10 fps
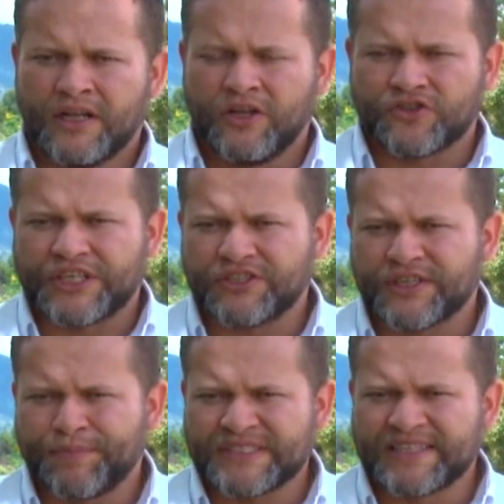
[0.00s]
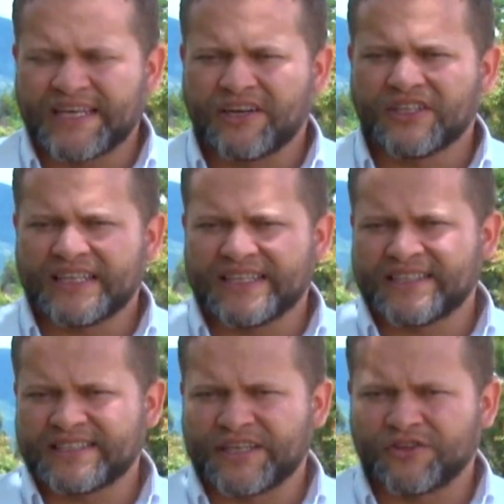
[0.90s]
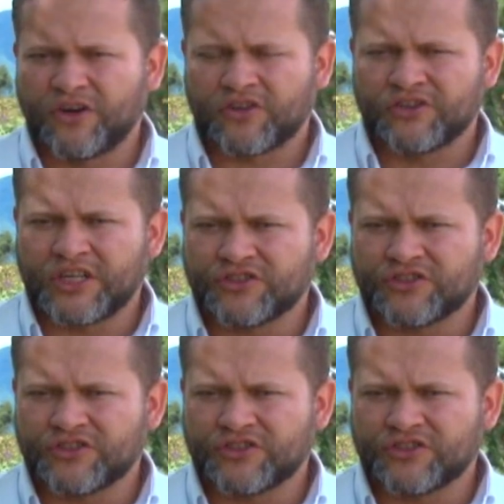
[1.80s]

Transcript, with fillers: Los hechos se presentaron en este sector donde